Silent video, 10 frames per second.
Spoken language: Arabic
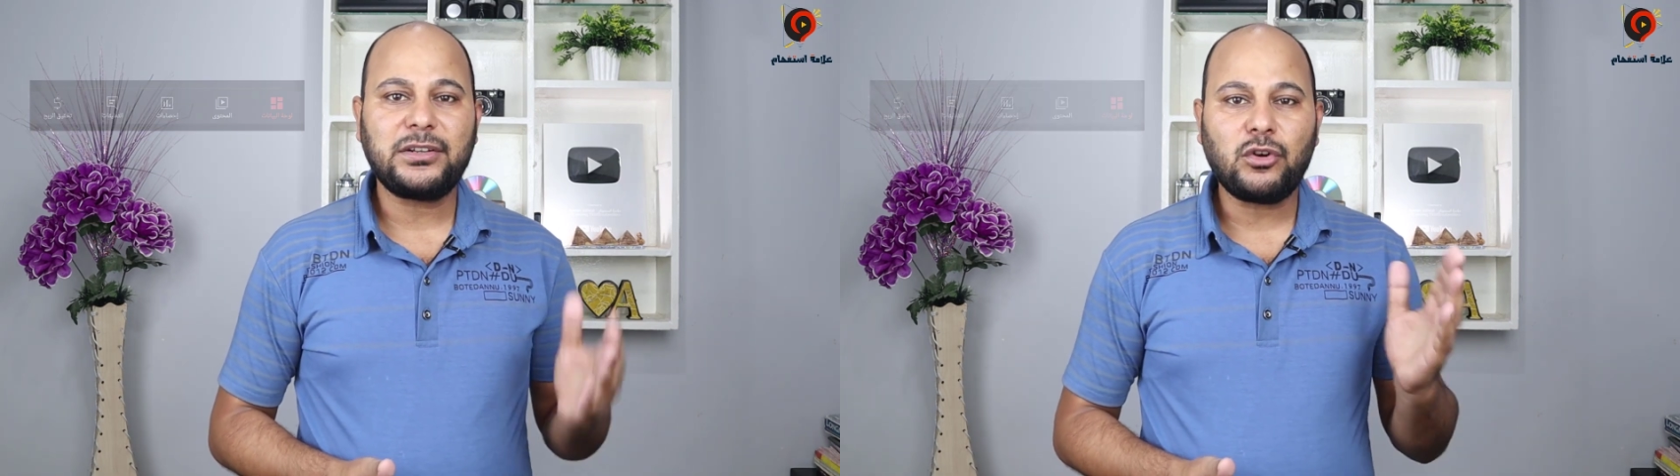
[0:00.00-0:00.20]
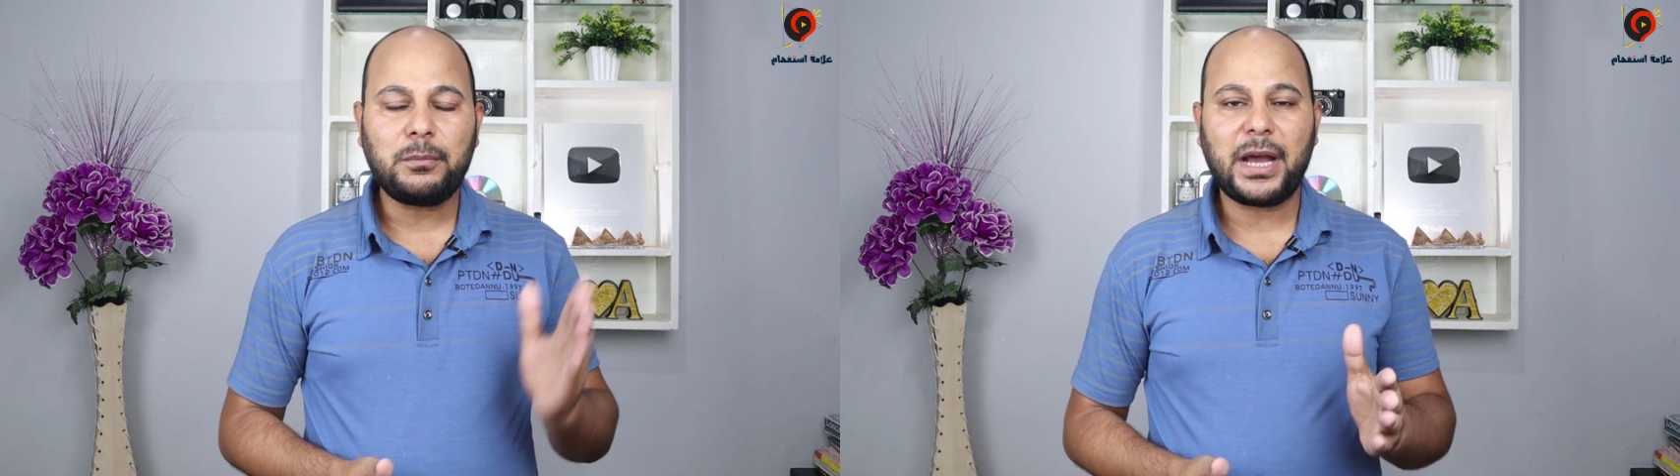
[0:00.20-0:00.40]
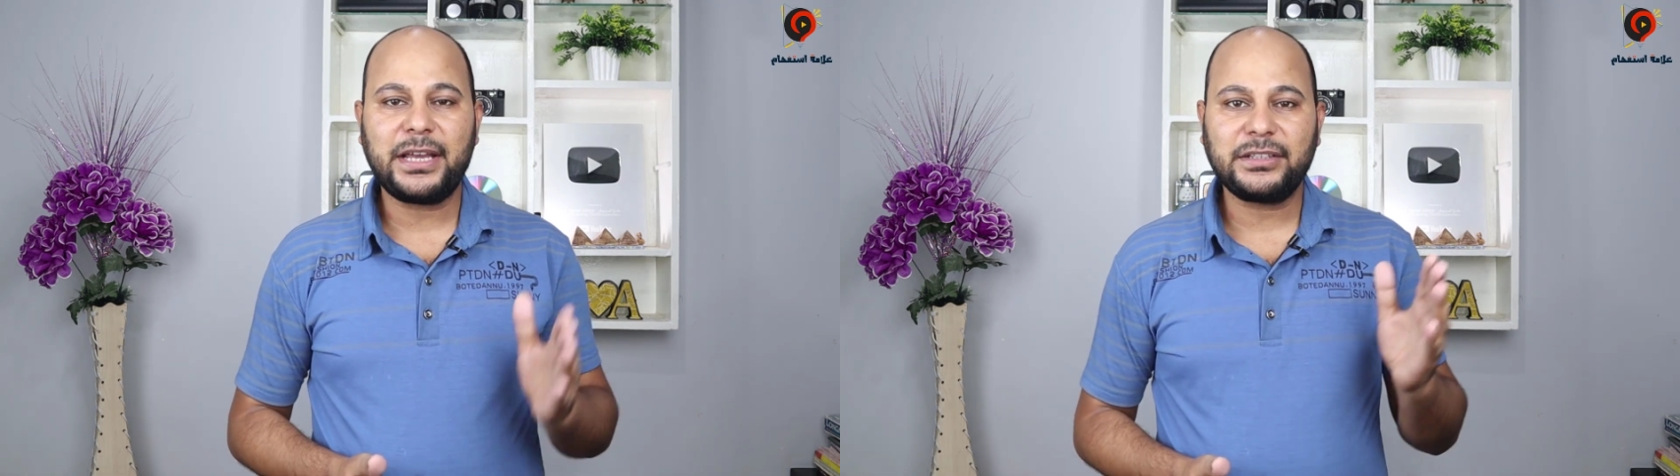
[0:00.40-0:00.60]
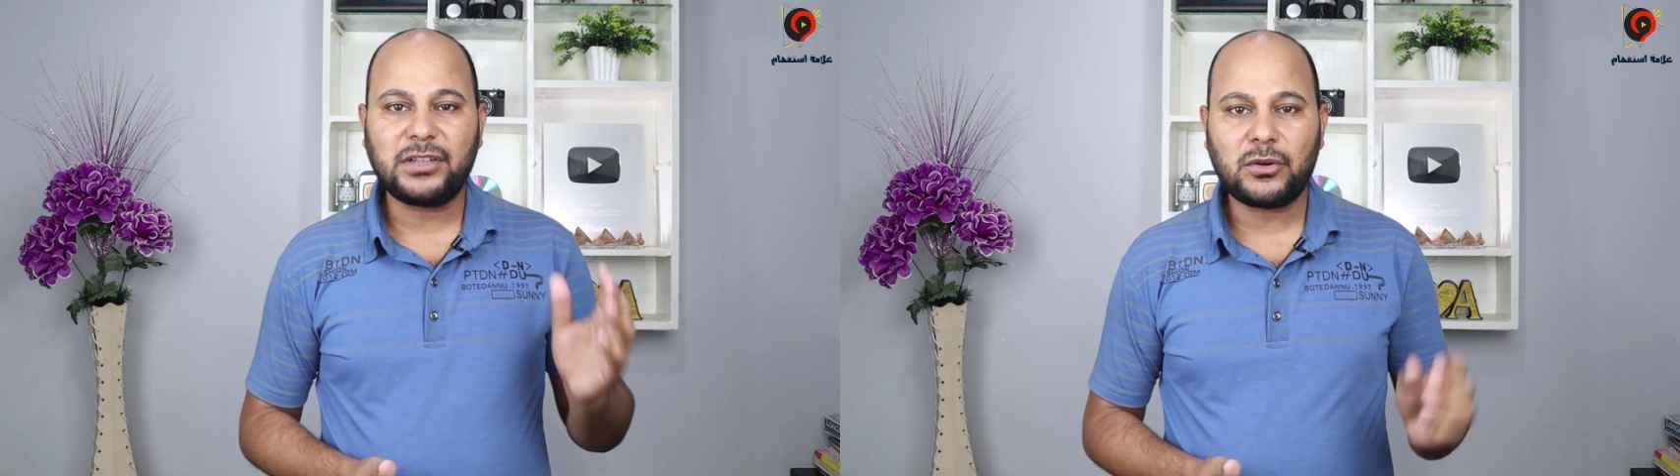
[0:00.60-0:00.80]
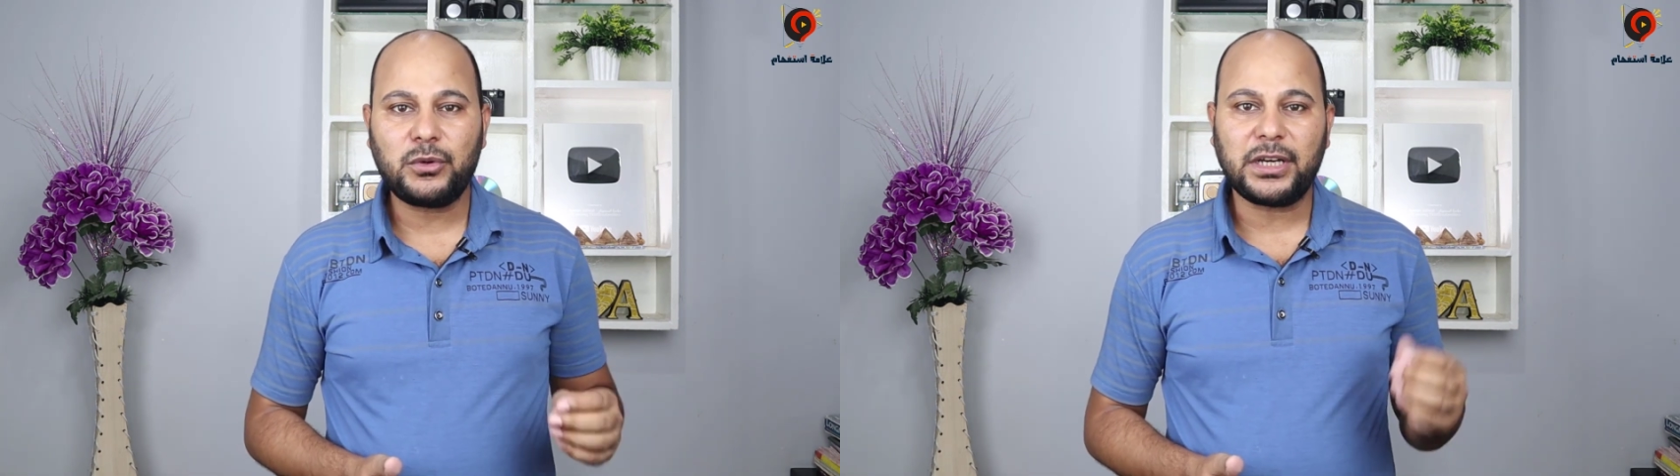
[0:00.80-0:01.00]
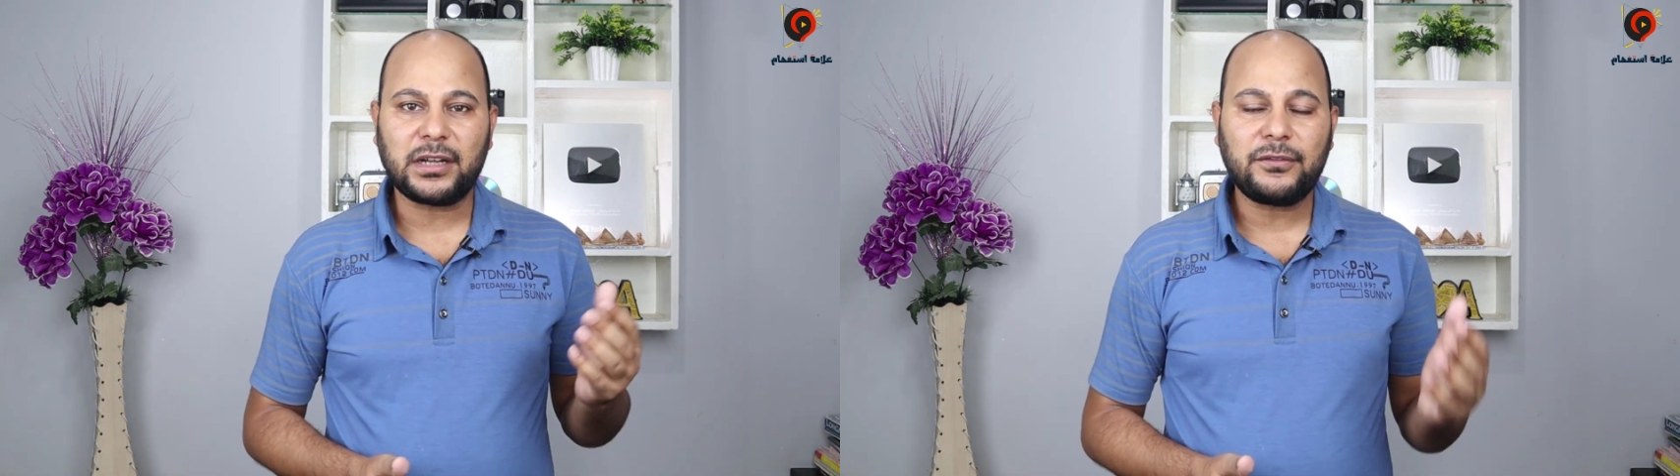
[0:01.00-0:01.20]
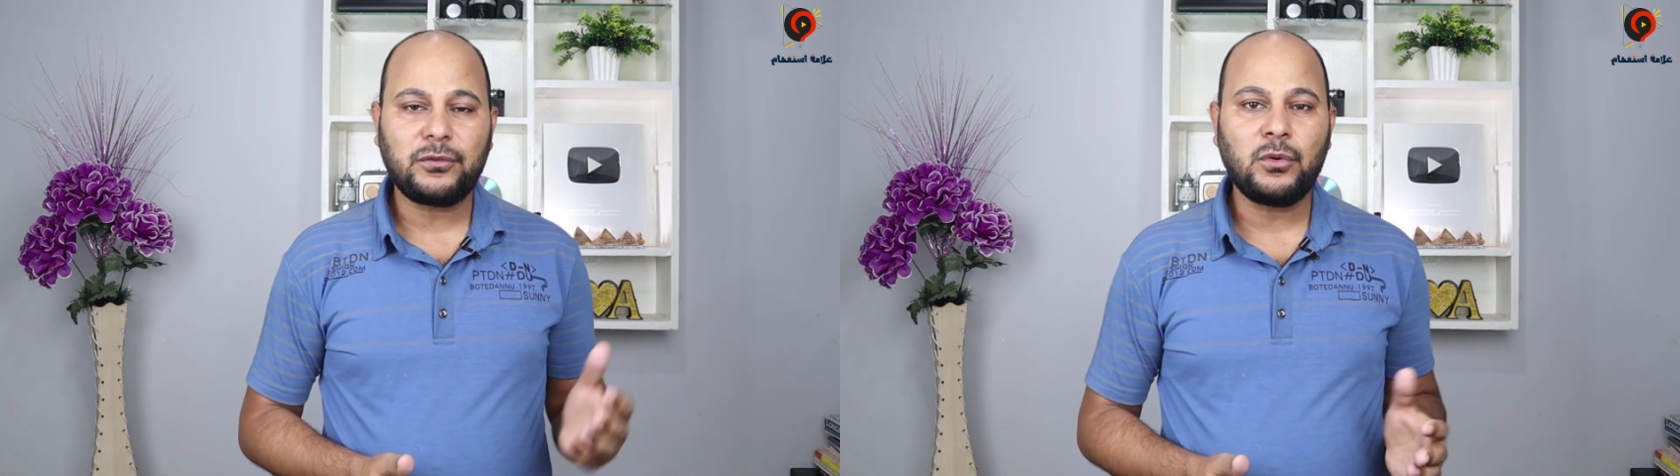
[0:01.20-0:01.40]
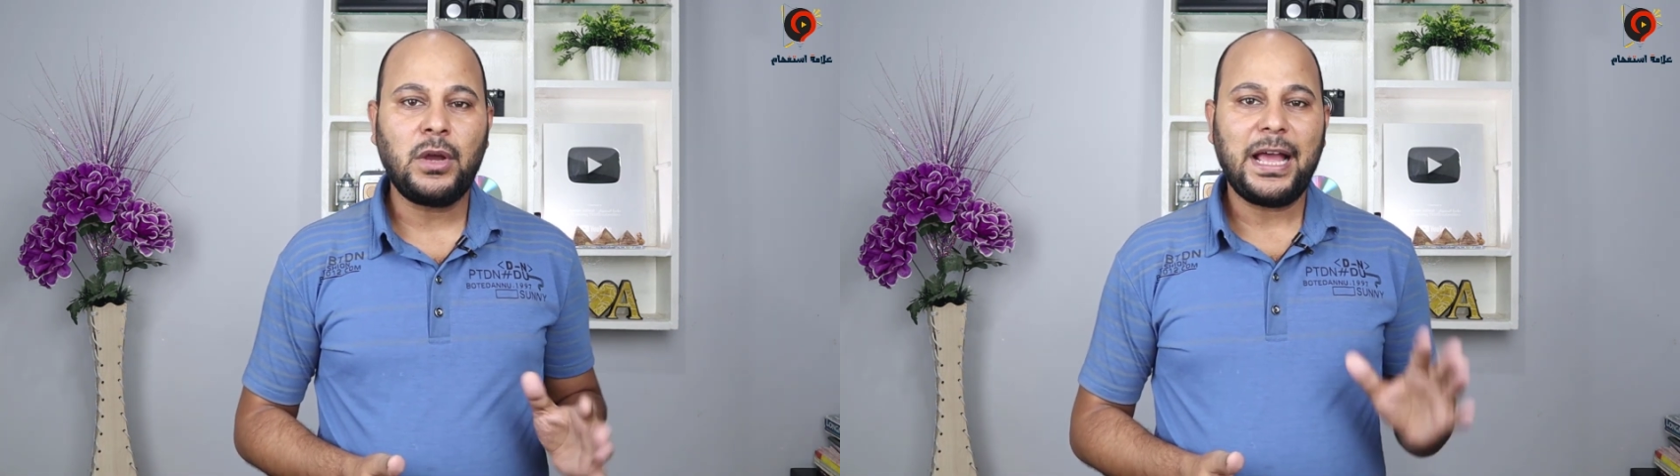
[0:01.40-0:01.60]
ان هم هيقدروا
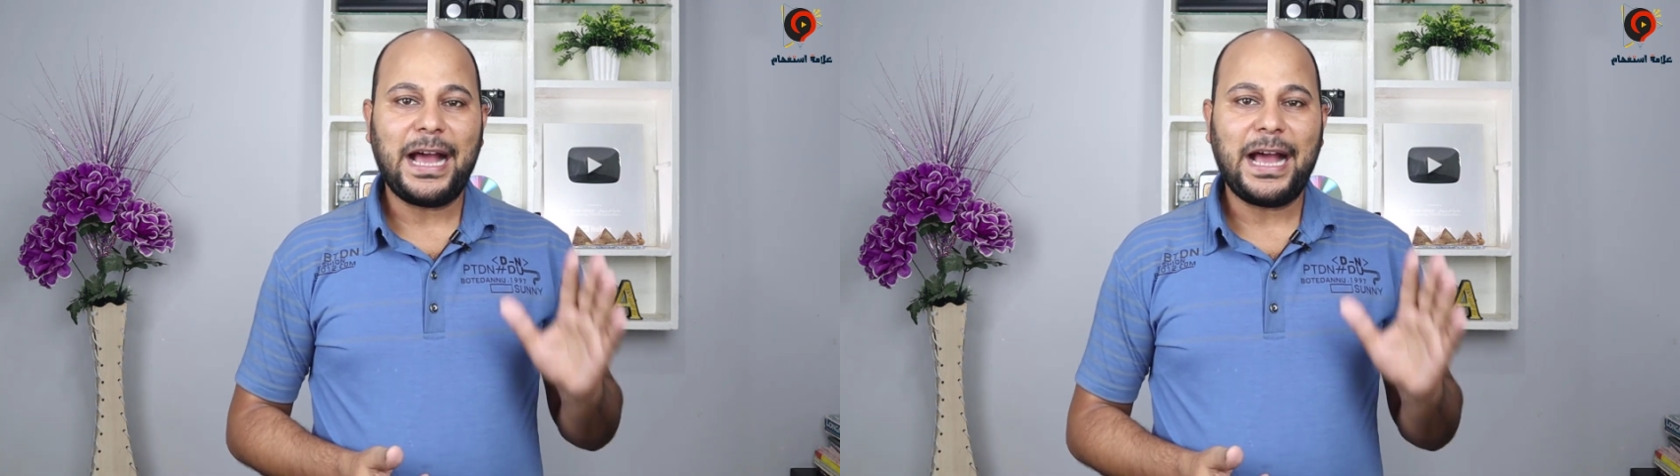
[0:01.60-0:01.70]
يعرفوا